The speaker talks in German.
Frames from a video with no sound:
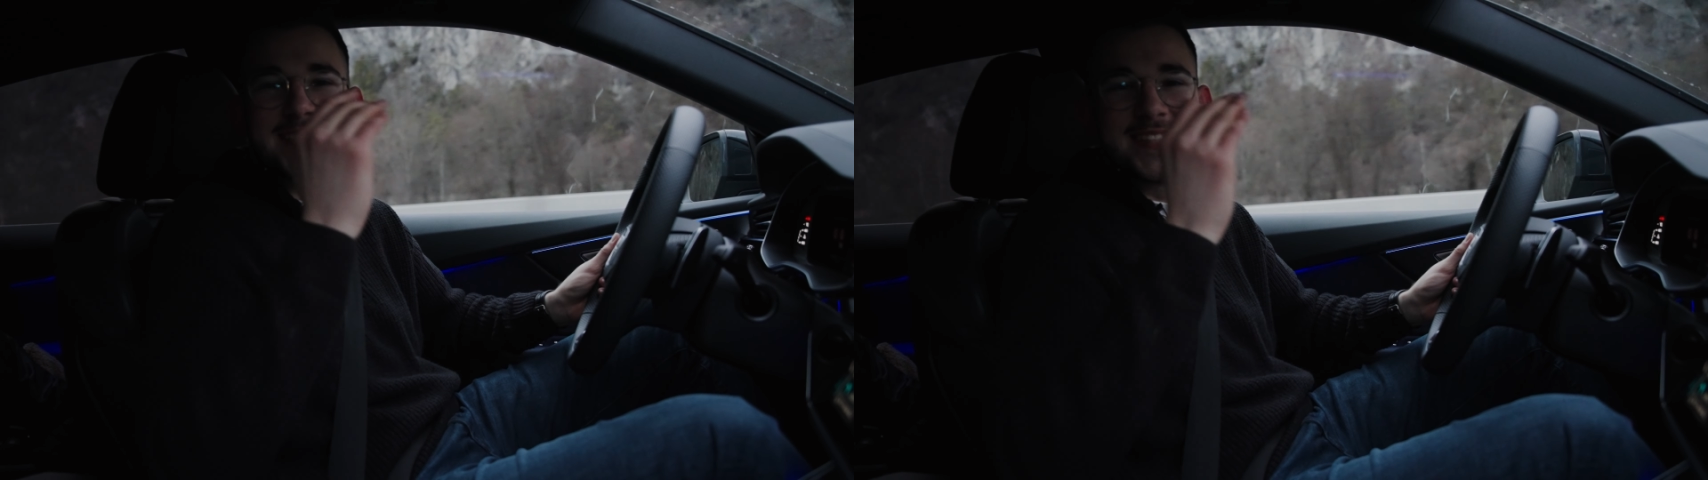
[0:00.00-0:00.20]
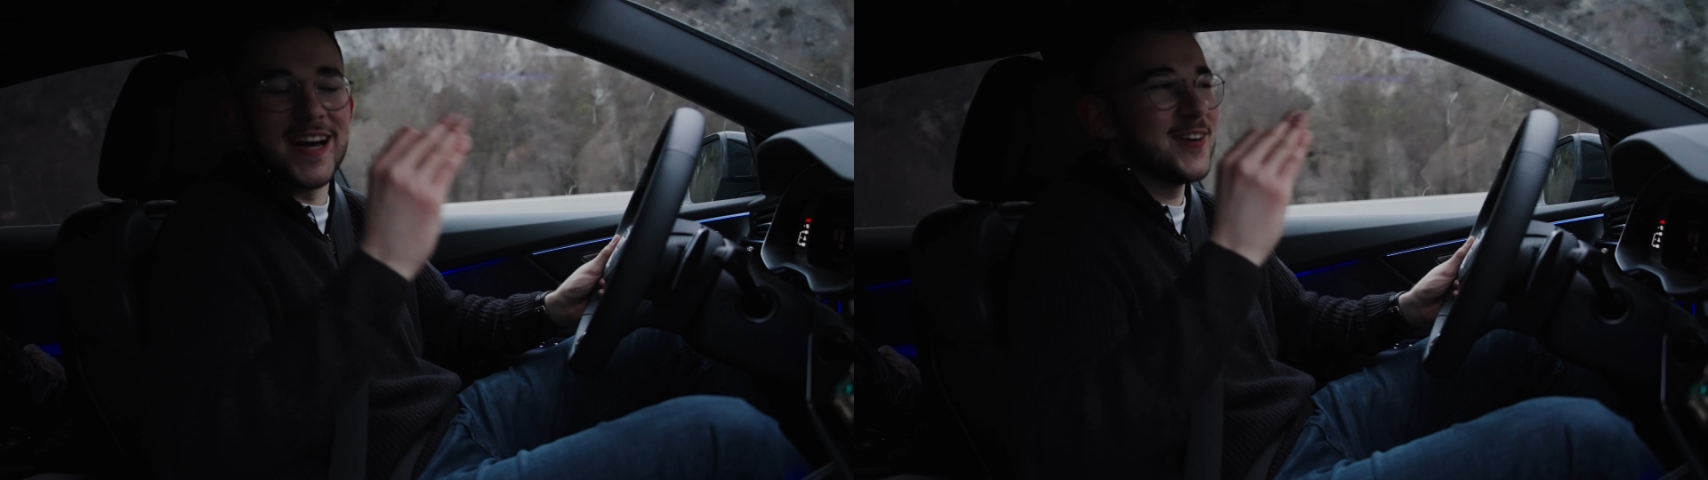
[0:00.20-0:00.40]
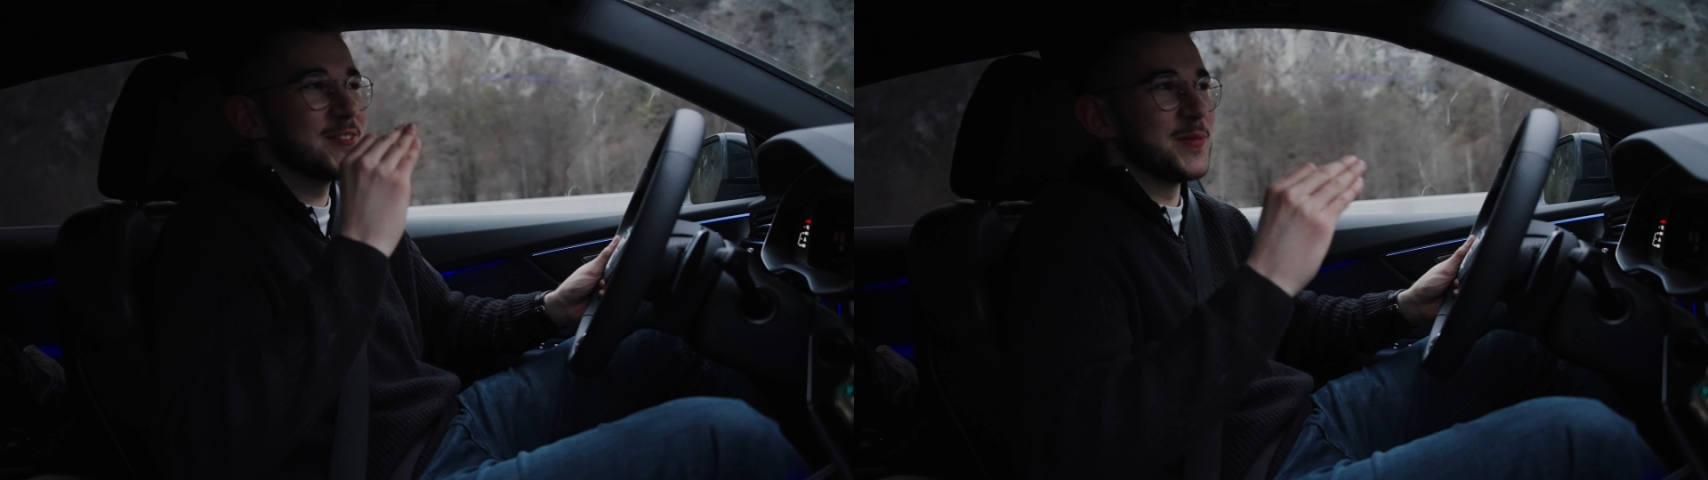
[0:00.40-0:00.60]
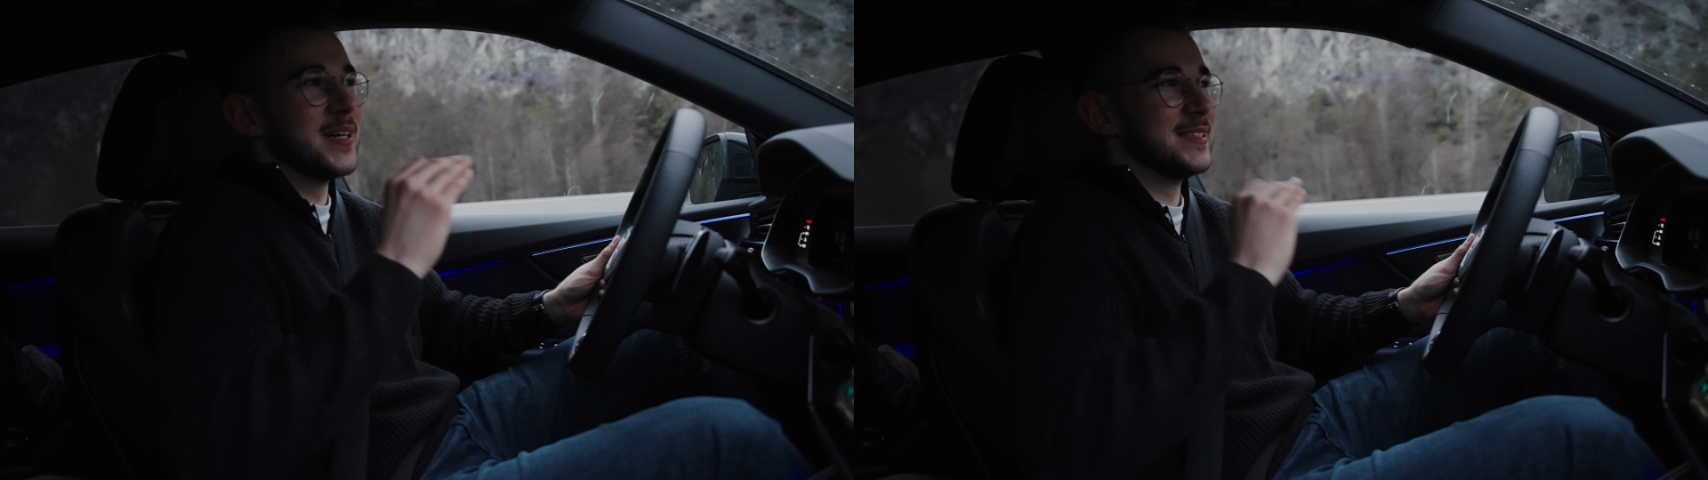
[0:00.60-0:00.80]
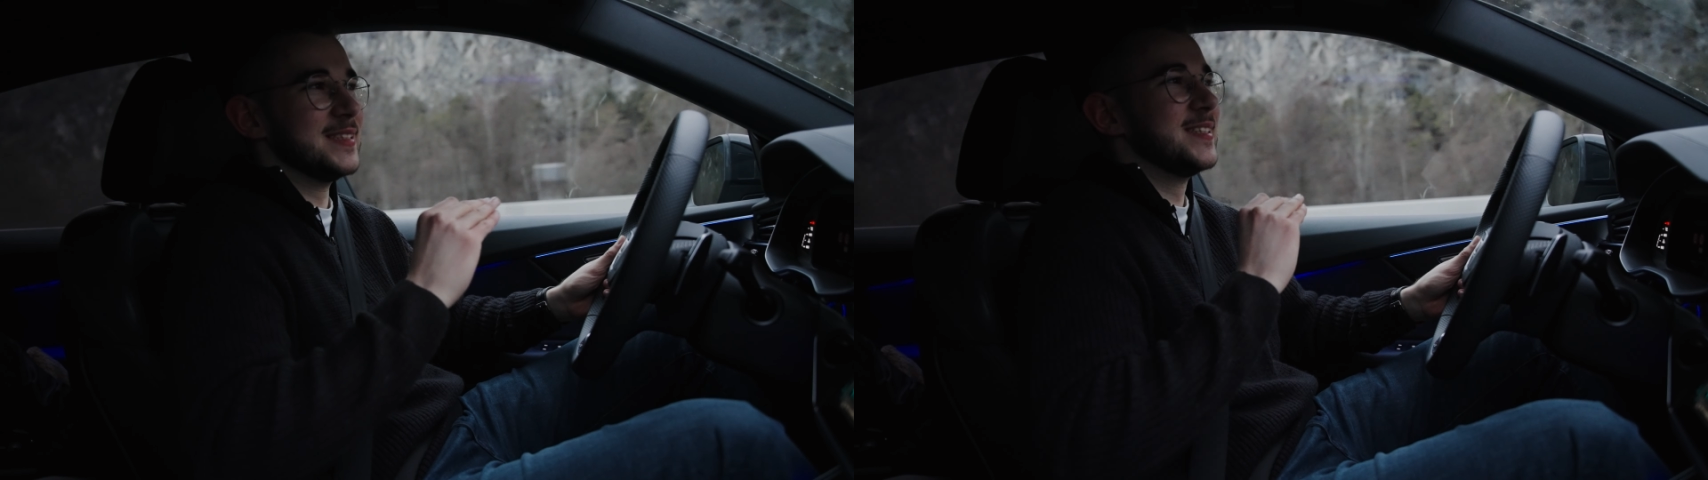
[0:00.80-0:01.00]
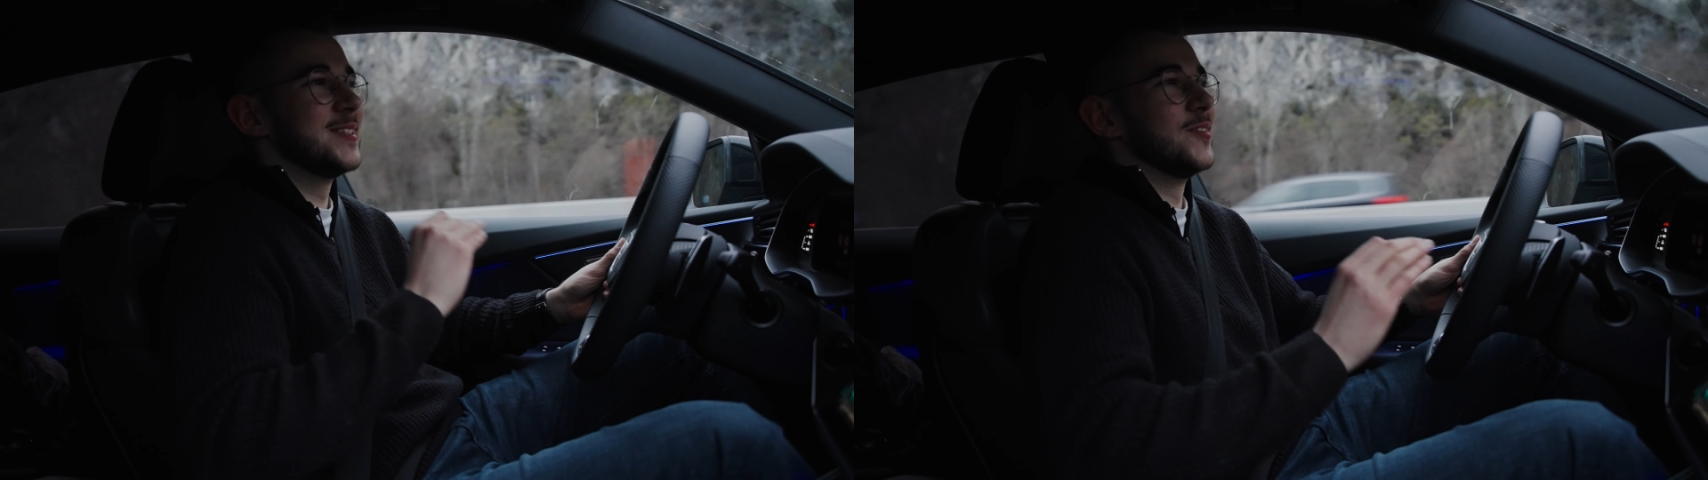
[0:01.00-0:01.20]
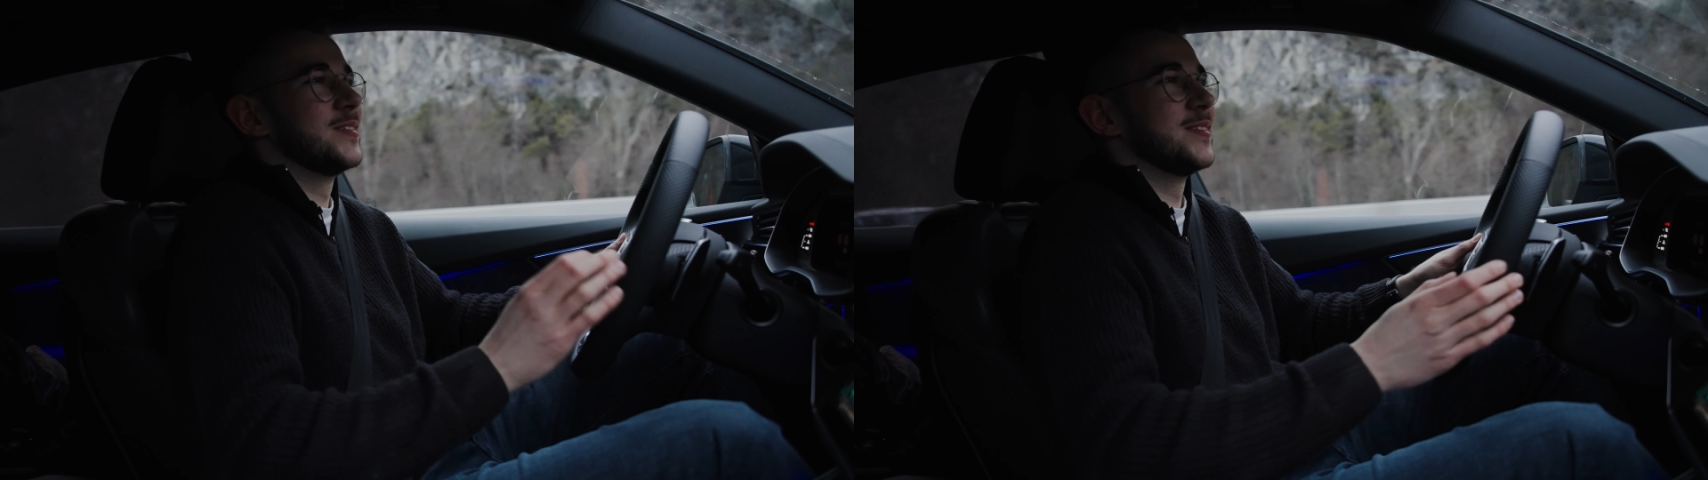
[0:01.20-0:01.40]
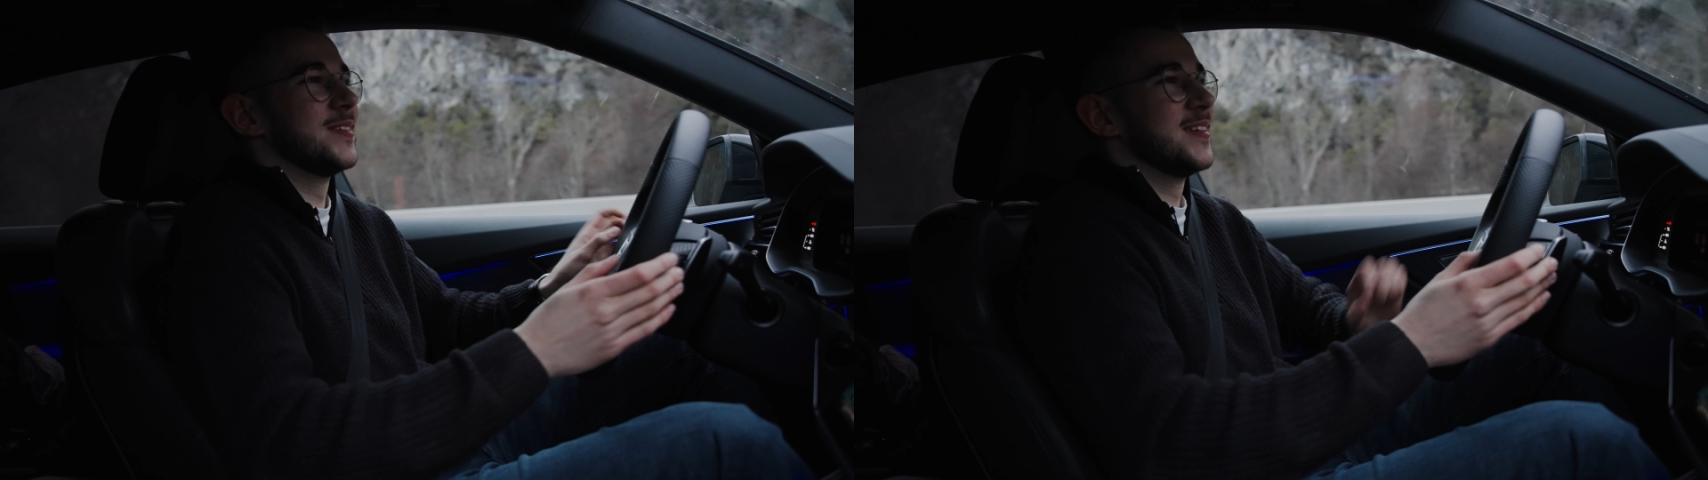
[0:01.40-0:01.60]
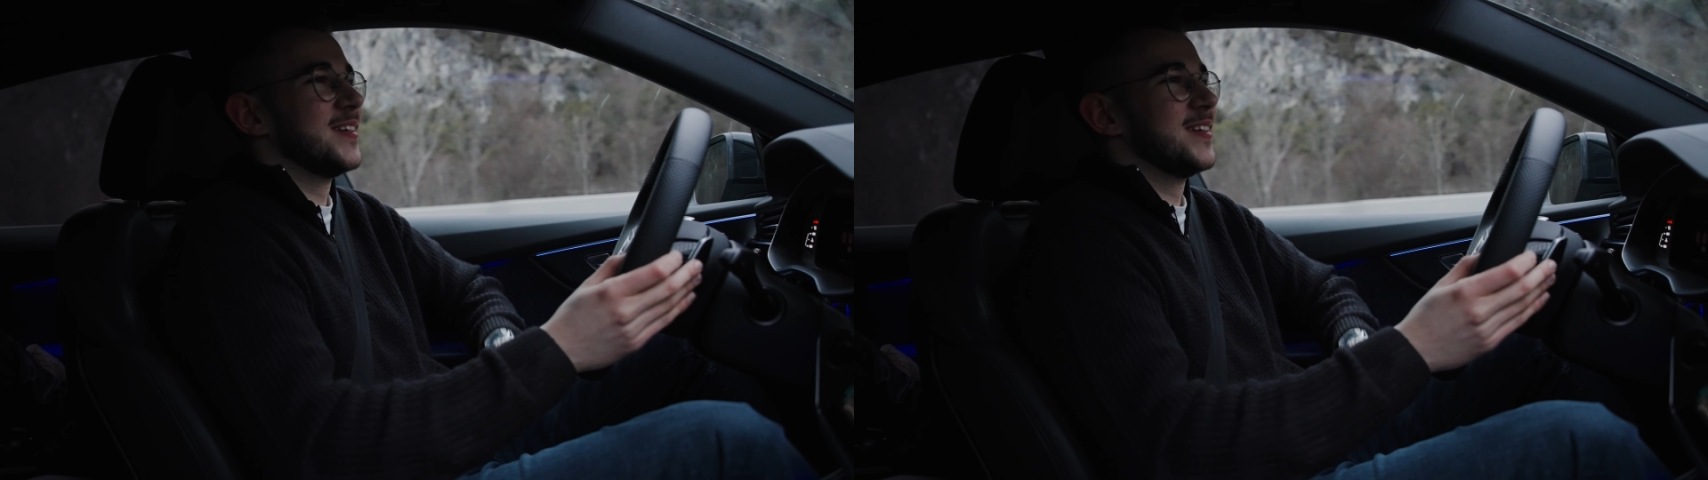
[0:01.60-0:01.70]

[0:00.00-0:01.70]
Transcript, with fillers: Darf man hier nicht, Leute.